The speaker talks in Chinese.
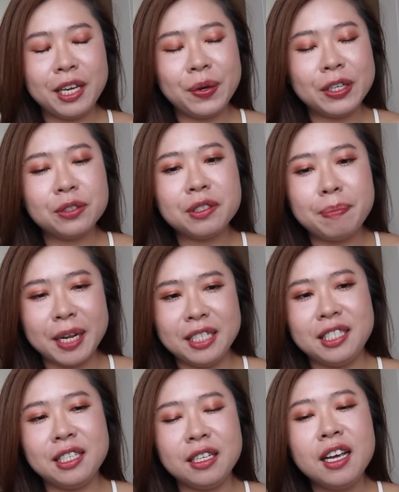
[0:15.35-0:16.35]
因为就是每
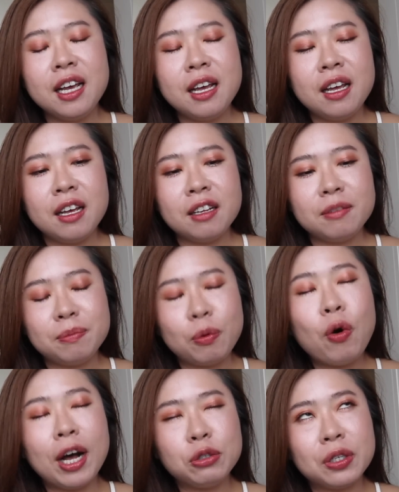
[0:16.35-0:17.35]
次。
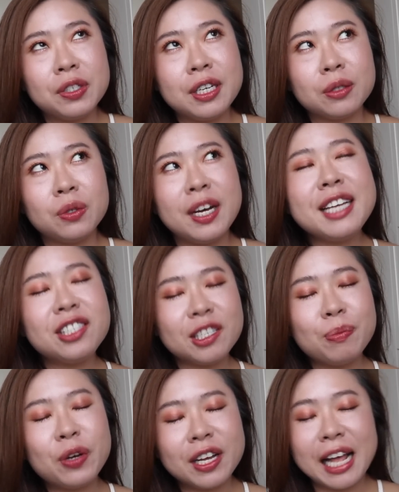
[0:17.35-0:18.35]
化妆就想说，哎，直
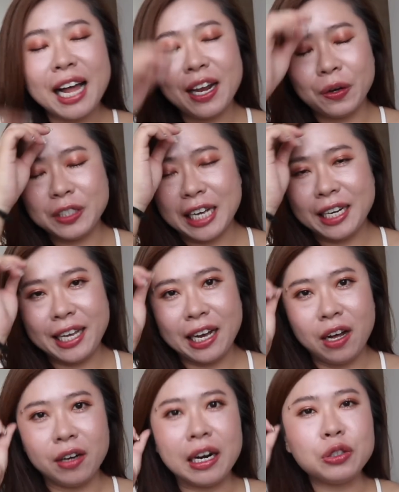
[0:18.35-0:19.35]
播跟大家聊一下天
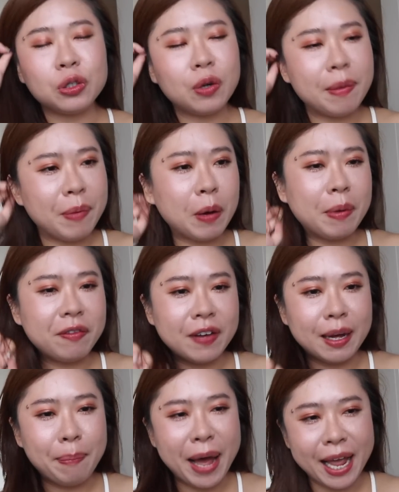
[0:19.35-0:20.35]
好，然后就会没有办
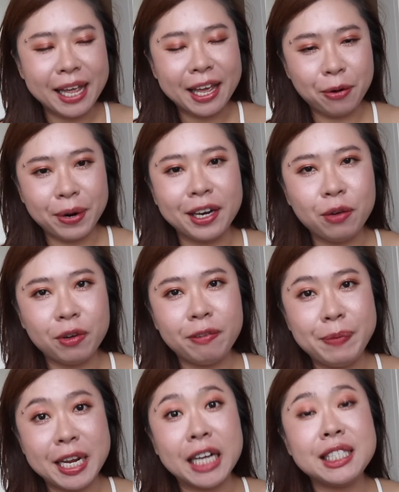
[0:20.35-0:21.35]
法拍 Get Ready with
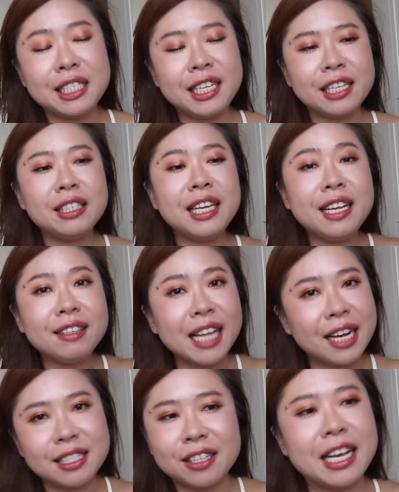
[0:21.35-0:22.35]
me。然后今天一
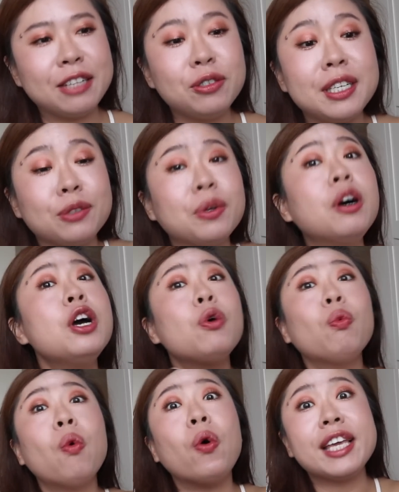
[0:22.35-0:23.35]
大早起来就想说，
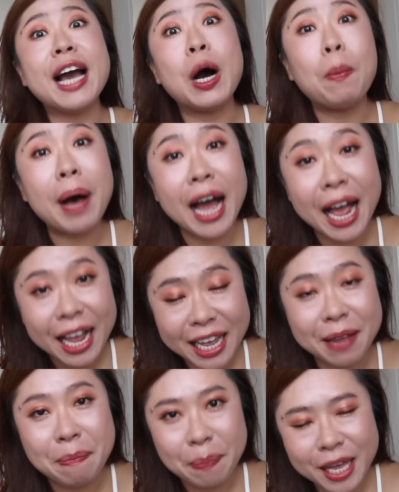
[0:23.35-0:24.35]
我要拍
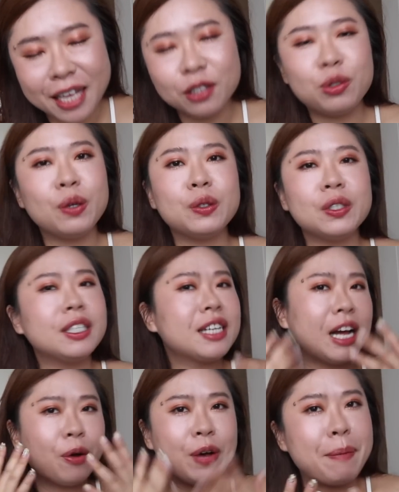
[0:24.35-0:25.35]
影片，所以我就
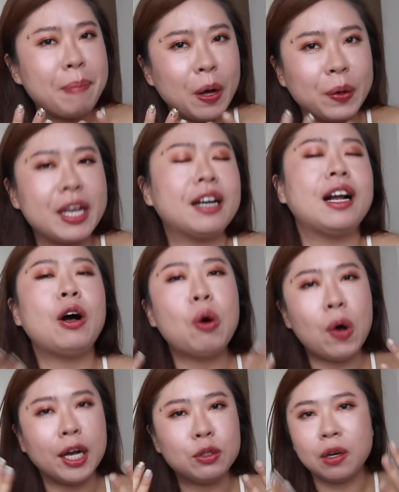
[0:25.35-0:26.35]
赶快保养，然后
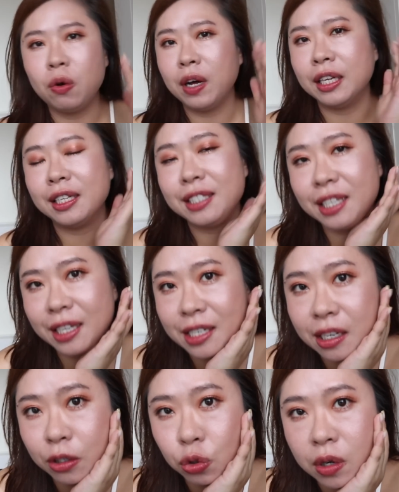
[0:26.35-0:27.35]
化妆，化成今天
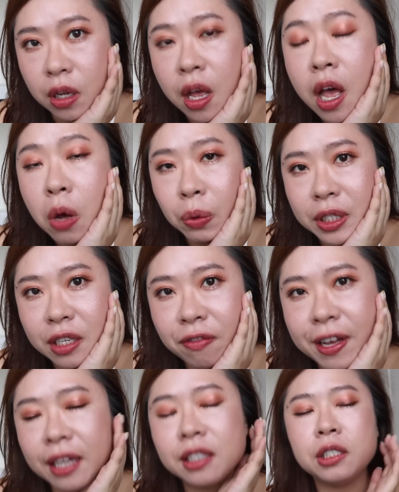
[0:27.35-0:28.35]
这个妆，我自己
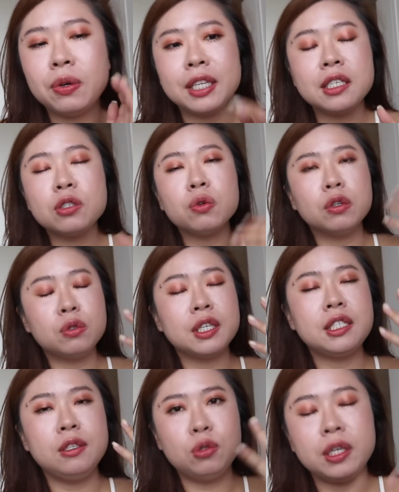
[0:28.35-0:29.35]
非常喜欢。这是我最
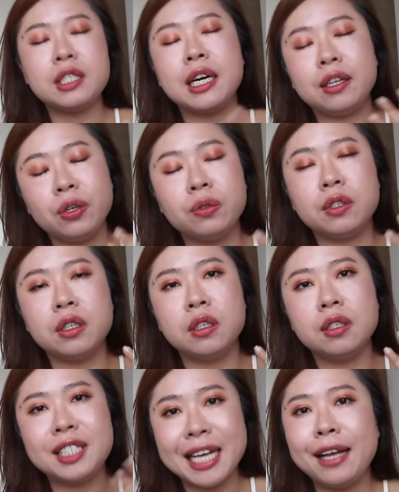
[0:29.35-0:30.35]
近最常用
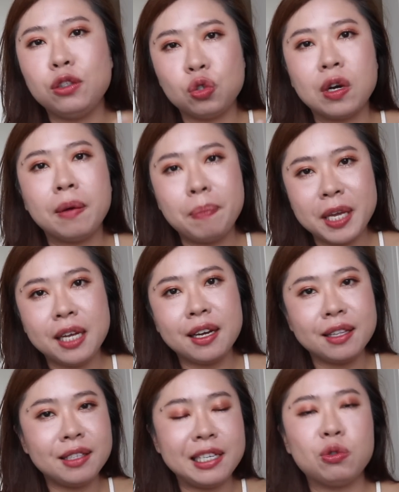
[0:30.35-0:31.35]
的彩妆品
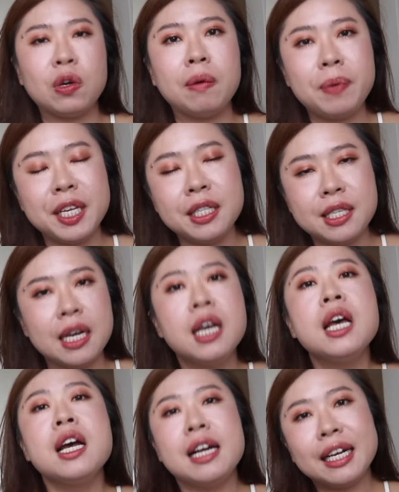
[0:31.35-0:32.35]
跟底妆品这样。
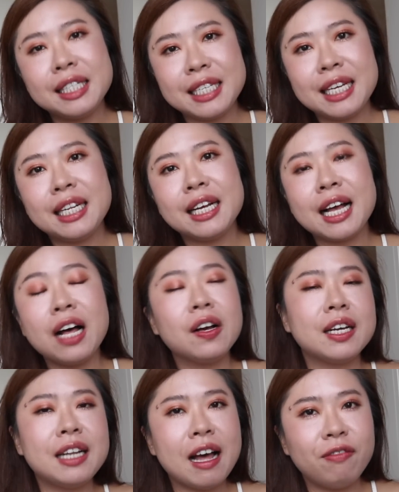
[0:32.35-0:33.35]
然后今天呢，刚好
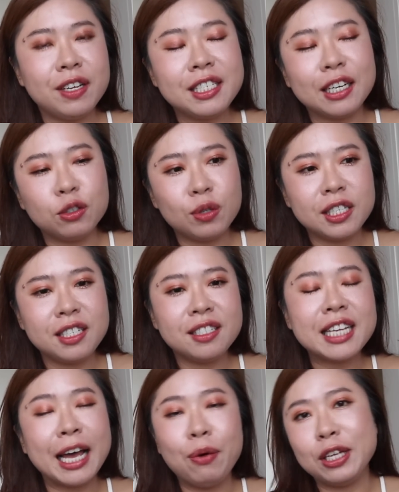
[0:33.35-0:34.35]
跟大家分享最近
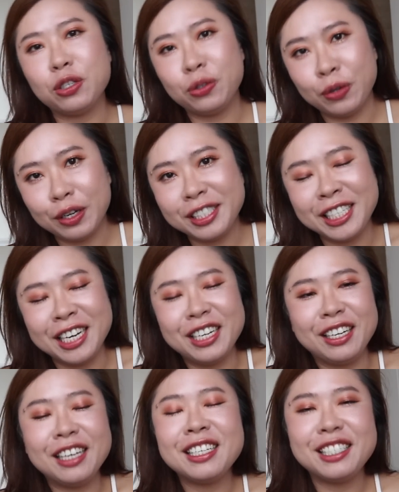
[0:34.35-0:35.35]
彩尾终于要卸任
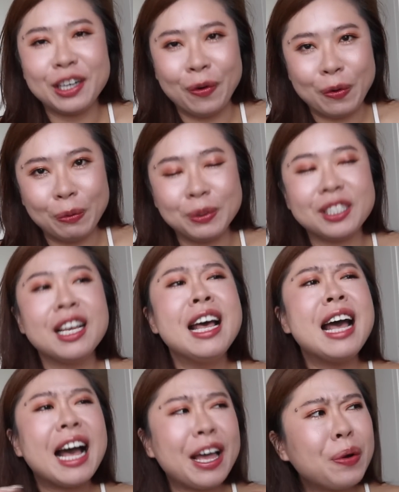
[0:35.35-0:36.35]
的一些小故事，
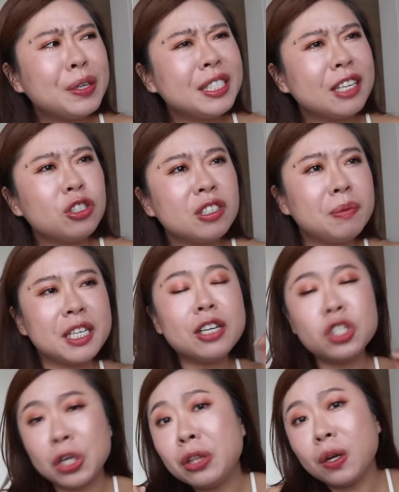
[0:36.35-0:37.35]
还有一些就是比较
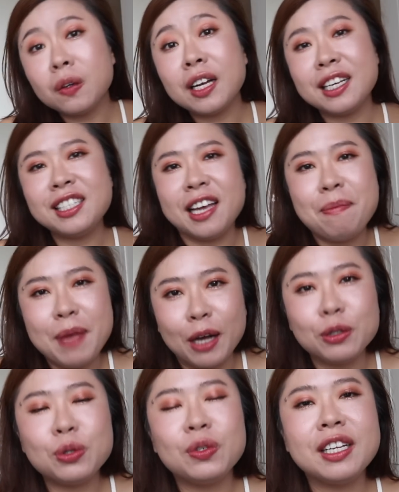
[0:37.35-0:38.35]
生动的一些描
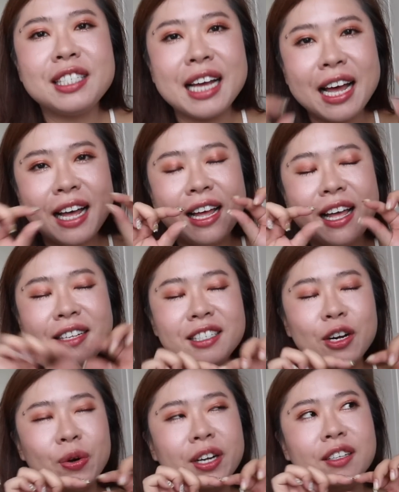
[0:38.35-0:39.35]
述呢，在
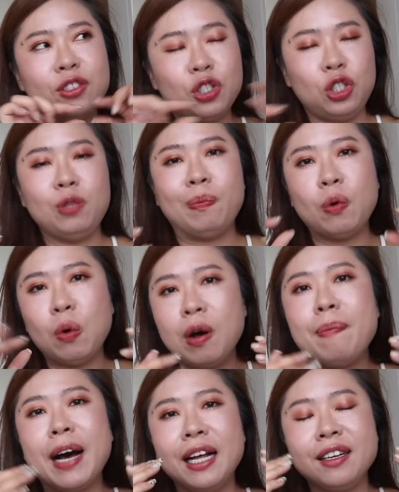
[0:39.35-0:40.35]
Instagram 的直播，我会
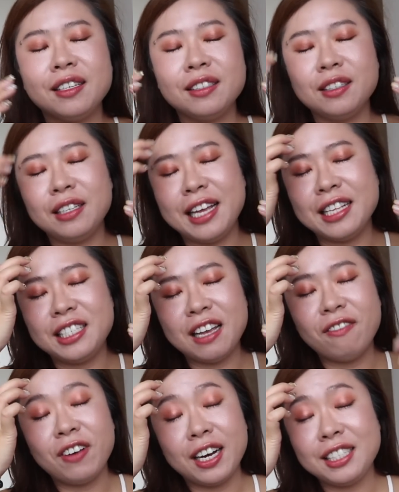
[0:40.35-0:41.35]
把那个链接
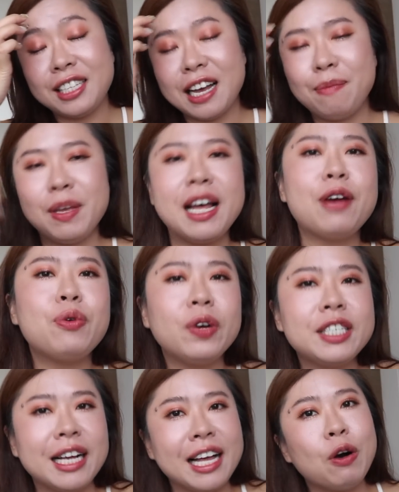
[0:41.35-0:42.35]
放在下面啊。如果
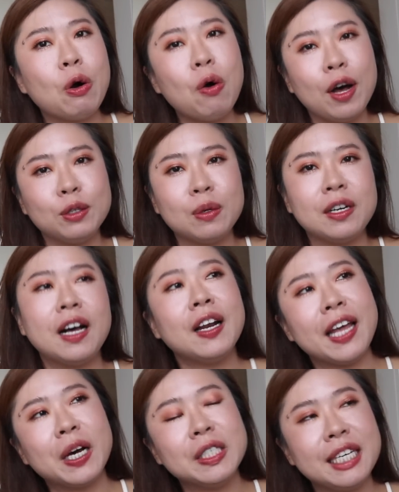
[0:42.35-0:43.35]
想看我化妆，然后
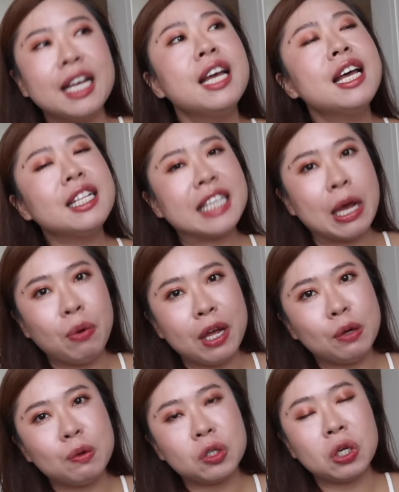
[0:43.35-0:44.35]
聊一些彩尾
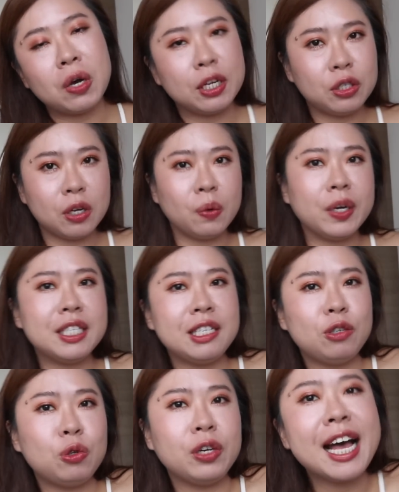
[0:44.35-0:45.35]
故事的话，就跟我一起
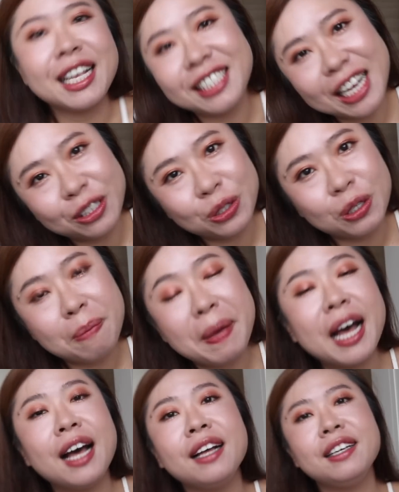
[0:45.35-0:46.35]
去看下去
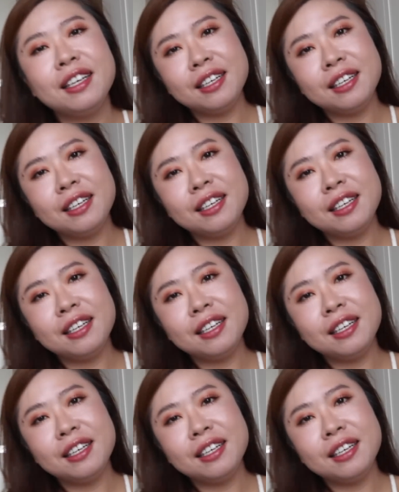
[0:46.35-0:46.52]
吧。